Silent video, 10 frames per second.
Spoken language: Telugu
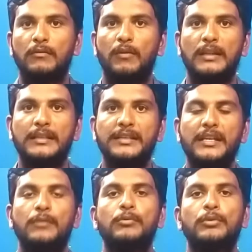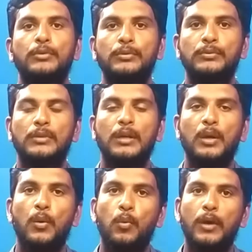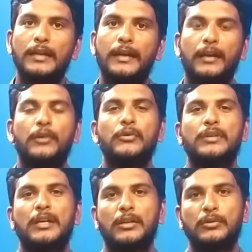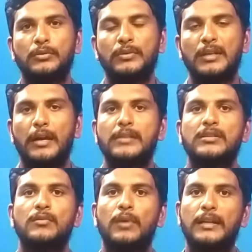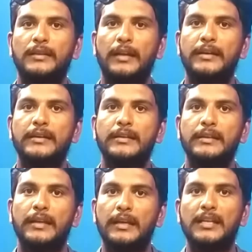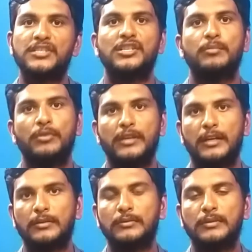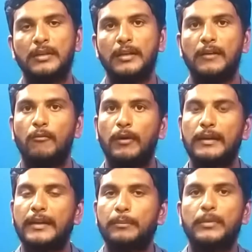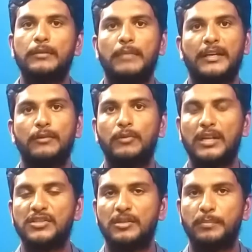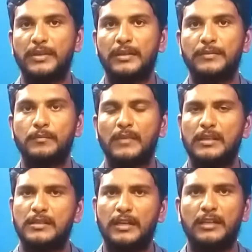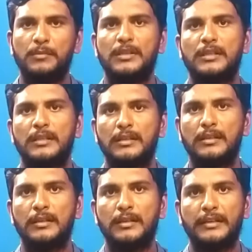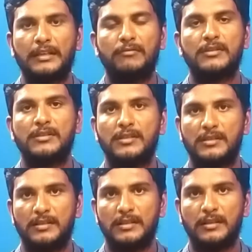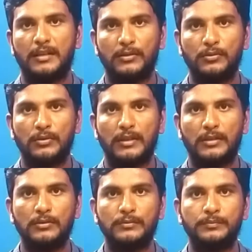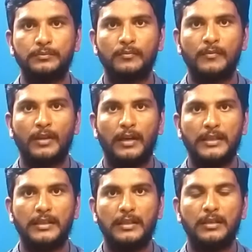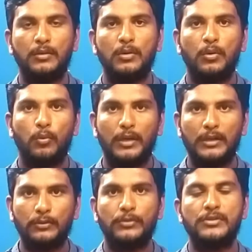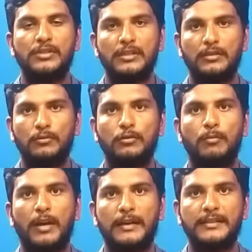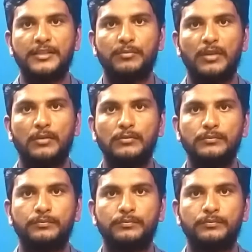వాళ్ళది ఏ ఊరు వాళ్ళు ఎక్కడుంటారు అసలు వాళ్ళ తండ్రి ఎలా చనిపోయారు వాళ్ళ నెంబర్ మాకు ఇవ్వరని చెప్పి చాలామంది రిక్వెస్ట్ చేసి అడుగుతున్నారు అయితే వాళ్ళ గురించి నేను కొన్ని మాటలు చెప్తాను